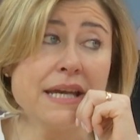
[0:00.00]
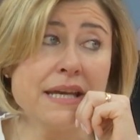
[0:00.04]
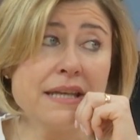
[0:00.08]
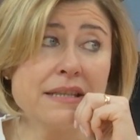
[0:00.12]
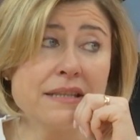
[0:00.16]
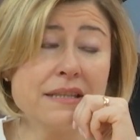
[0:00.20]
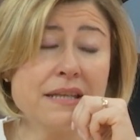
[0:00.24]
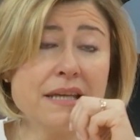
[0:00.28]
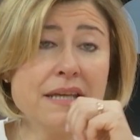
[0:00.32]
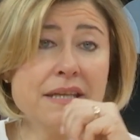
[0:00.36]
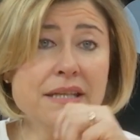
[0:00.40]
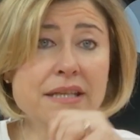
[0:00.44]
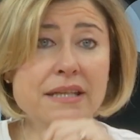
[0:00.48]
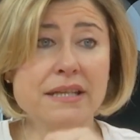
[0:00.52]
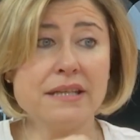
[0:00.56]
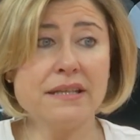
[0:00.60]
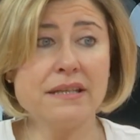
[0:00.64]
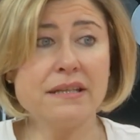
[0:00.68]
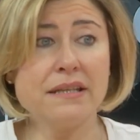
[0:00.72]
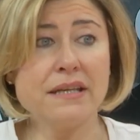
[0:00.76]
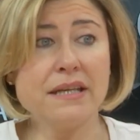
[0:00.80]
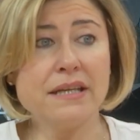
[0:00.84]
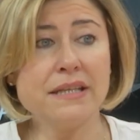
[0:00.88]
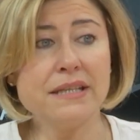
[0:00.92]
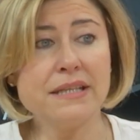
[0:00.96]
En en
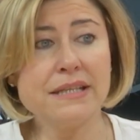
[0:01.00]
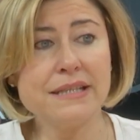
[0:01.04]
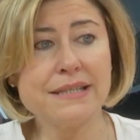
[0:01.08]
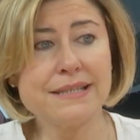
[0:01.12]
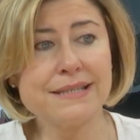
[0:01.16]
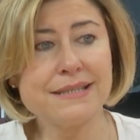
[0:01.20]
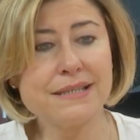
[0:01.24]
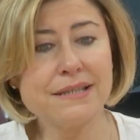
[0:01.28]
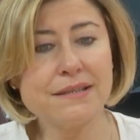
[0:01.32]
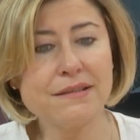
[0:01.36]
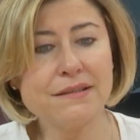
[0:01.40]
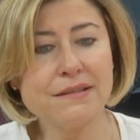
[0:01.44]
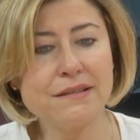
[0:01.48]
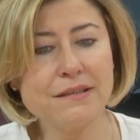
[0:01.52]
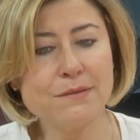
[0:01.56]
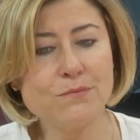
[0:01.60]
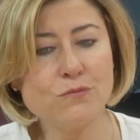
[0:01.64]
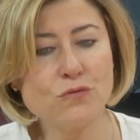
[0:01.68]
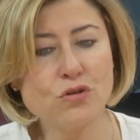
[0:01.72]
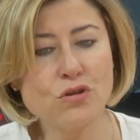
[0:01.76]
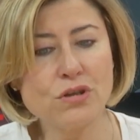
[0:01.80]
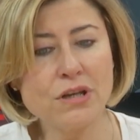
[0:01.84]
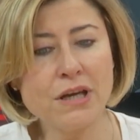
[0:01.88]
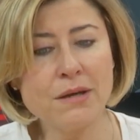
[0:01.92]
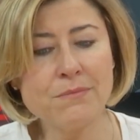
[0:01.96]
iyi en iyi
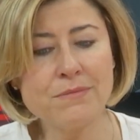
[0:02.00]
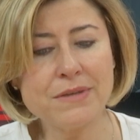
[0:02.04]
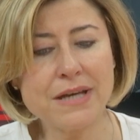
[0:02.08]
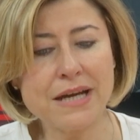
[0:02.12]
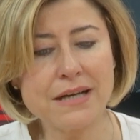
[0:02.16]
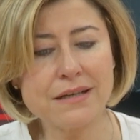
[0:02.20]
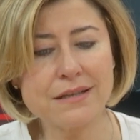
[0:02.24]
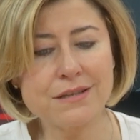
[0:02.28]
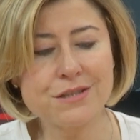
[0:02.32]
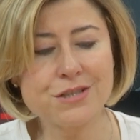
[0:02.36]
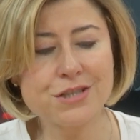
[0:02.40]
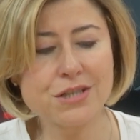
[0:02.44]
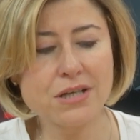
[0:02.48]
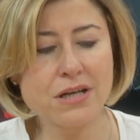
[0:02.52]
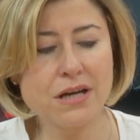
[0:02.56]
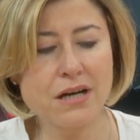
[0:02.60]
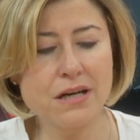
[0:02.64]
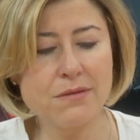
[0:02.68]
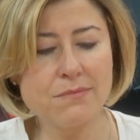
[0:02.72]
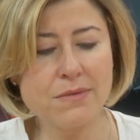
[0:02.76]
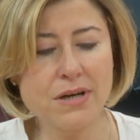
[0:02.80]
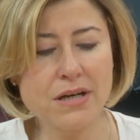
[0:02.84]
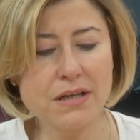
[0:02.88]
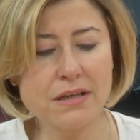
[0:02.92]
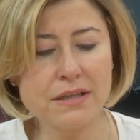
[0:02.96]
hissettiğim dönem dergi
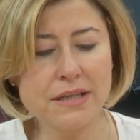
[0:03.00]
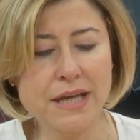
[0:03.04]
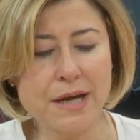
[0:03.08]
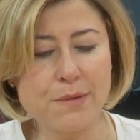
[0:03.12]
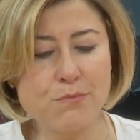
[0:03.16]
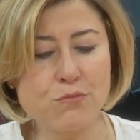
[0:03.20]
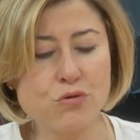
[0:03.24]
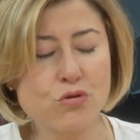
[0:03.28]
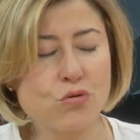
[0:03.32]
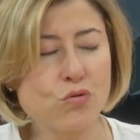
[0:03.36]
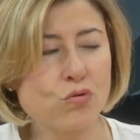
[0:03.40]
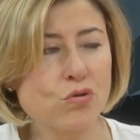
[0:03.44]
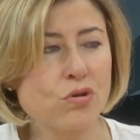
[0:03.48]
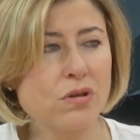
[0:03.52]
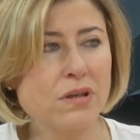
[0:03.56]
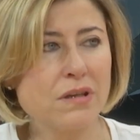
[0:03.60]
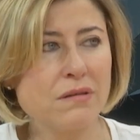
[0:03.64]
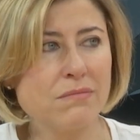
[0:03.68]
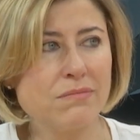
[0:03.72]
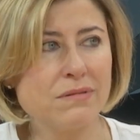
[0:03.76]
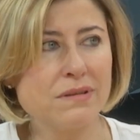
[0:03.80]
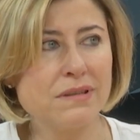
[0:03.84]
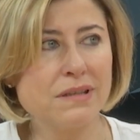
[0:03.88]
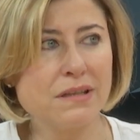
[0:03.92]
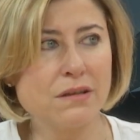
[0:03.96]
çıkarmak yani bugünkü
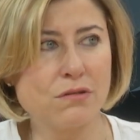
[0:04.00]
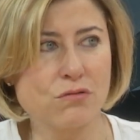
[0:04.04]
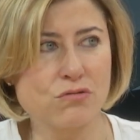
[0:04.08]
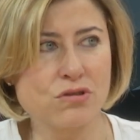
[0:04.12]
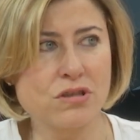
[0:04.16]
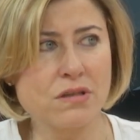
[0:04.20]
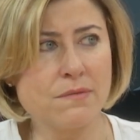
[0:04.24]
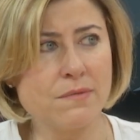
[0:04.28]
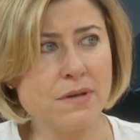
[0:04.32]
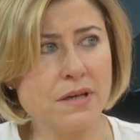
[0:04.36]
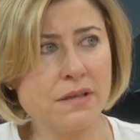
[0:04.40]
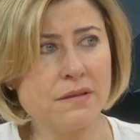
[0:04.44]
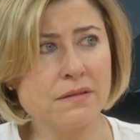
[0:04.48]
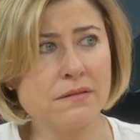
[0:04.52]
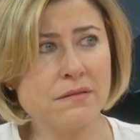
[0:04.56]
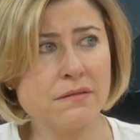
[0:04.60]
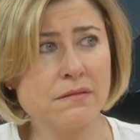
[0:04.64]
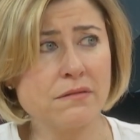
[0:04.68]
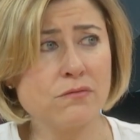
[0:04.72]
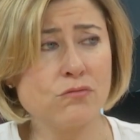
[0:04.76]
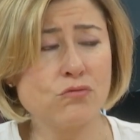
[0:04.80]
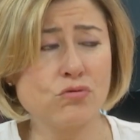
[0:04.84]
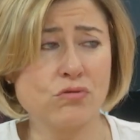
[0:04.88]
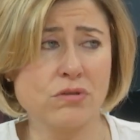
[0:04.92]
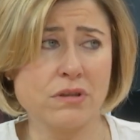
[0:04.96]
gibi değil. O zaman
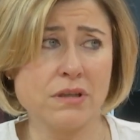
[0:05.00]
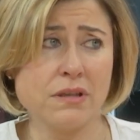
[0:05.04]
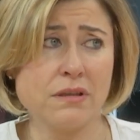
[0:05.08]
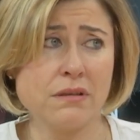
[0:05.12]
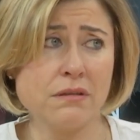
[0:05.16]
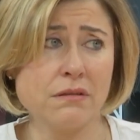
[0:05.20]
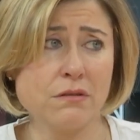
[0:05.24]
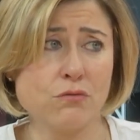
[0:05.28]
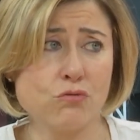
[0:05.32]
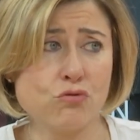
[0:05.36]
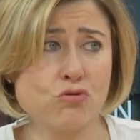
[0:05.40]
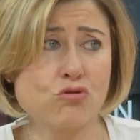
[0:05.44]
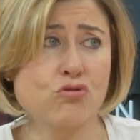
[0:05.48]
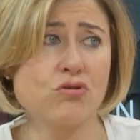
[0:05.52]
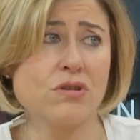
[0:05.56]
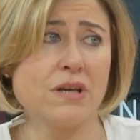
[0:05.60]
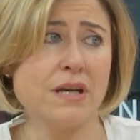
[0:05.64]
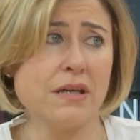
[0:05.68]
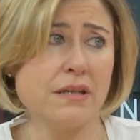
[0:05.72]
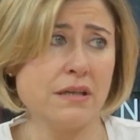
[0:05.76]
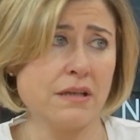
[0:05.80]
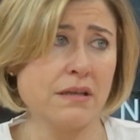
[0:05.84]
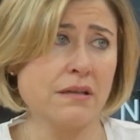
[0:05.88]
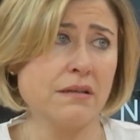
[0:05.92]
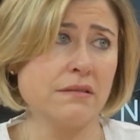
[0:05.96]
Türkiye'de de 3
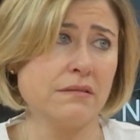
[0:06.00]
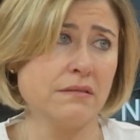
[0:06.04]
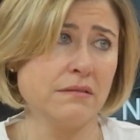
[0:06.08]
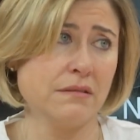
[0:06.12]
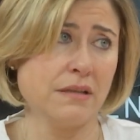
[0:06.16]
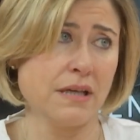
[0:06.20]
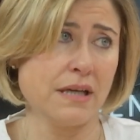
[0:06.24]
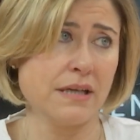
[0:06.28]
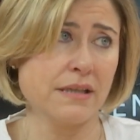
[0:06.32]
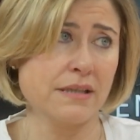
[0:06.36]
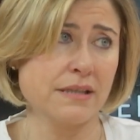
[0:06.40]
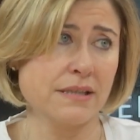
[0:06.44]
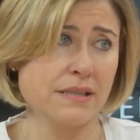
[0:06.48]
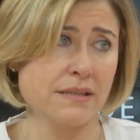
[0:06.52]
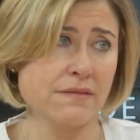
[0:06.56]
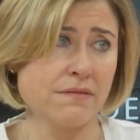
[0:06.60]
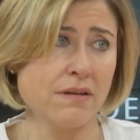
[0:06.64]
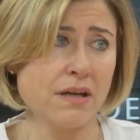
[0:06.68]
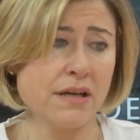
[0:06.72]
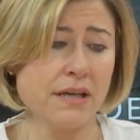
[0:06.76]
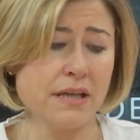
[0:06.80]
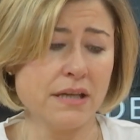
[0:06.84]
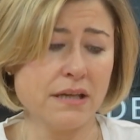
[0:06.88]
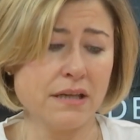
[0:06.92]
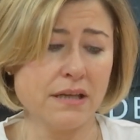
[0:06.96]
tane kadın dergisi
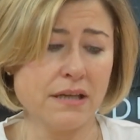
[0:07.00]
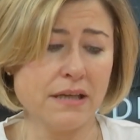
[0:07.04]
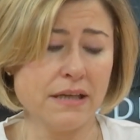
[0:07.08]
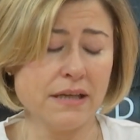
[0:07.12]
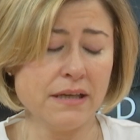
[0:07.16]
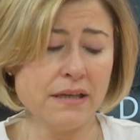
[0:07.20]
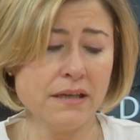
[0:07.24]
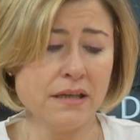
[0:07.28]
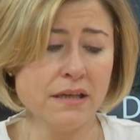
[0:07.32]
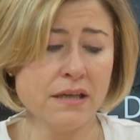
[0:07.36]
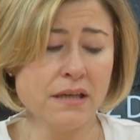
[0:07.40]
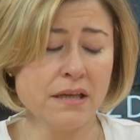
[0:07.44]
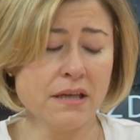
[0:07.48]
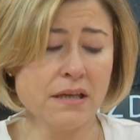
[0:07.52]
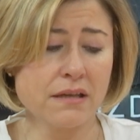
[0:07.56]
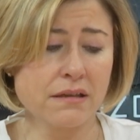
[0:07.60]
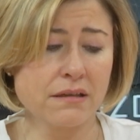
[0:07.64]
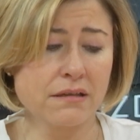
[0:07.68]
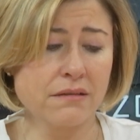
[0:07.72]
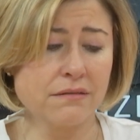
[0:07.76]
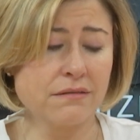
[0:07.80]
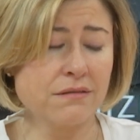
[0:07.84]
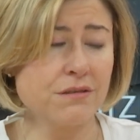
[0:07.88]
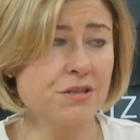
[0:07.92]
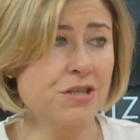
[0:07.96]
var. El ele,
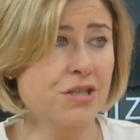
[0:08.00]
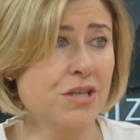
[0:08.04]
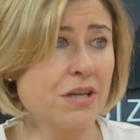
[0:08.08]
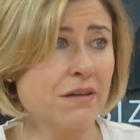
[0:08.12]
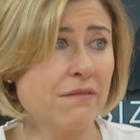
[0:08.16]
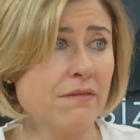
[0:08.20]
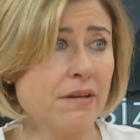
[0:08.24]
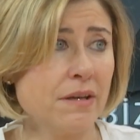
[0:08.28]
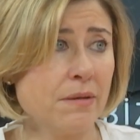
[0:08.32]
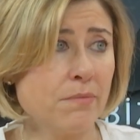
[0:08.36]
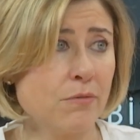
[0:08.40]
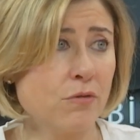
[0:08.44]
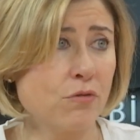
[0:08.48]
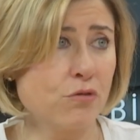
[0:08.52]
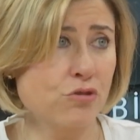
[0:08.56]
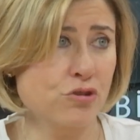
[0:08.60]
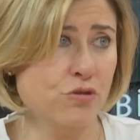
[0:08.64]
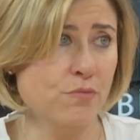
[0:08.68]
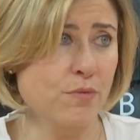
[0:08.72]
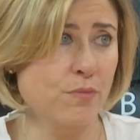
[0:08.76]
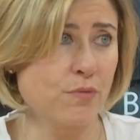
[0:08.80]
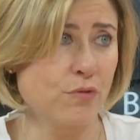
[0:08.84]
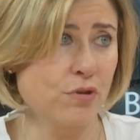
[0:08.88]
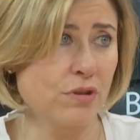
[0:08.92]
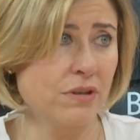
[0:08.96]
Kadınca ve
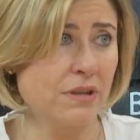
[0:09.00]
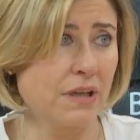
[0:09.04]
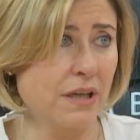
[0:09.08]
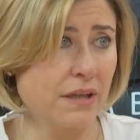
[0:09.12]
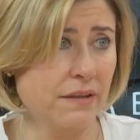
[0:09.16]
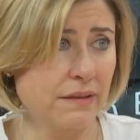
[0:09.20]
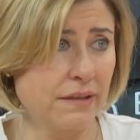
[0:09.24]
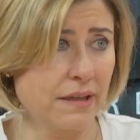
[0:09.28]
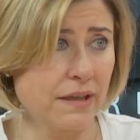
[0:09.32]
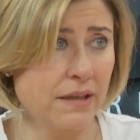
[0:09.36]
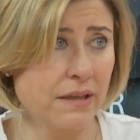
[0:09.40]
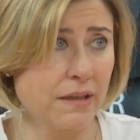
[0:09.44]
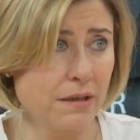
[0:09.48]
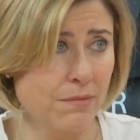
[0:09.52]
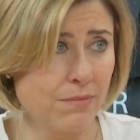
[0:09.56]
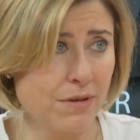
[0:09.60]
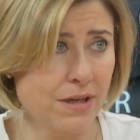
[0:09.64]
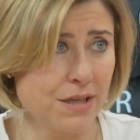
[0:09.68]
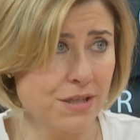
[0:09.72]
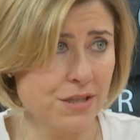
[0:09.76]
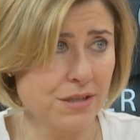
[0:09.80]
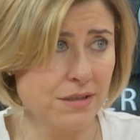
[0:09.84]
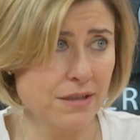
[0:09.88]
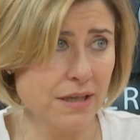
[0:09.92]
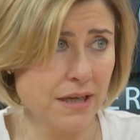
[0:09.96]
Kozmopolitan. Hı hı. Tek
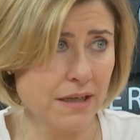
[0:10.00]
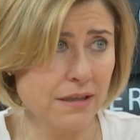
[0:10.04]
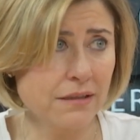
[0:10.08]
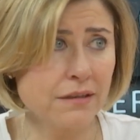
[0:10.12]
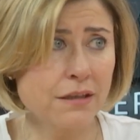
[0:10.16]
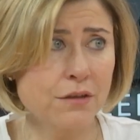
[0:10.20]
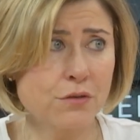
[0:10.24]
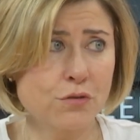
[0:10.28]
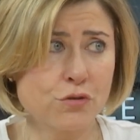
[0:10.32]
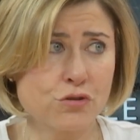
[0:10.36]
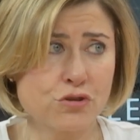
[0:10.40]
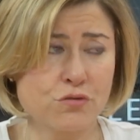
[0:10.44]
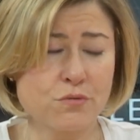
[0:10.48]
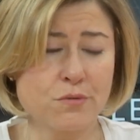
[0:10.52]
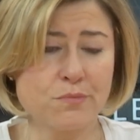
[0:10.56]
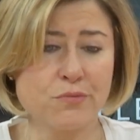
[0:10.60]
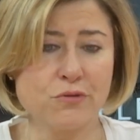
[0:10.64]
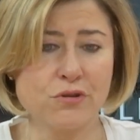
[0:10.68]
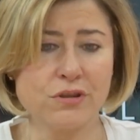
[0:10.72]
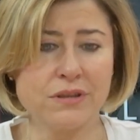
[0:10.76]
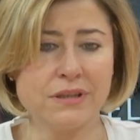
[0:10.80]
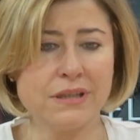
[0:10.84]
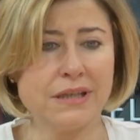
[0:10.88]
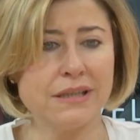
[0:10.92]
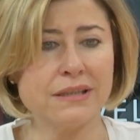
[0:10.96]
yabancı dergi de
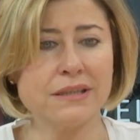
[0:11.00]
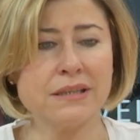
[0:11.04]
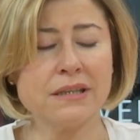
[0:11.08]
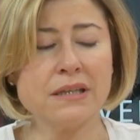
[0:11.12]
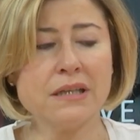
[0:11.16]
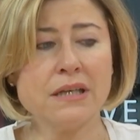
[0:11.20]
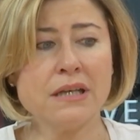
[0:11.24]
Kozmopolitan.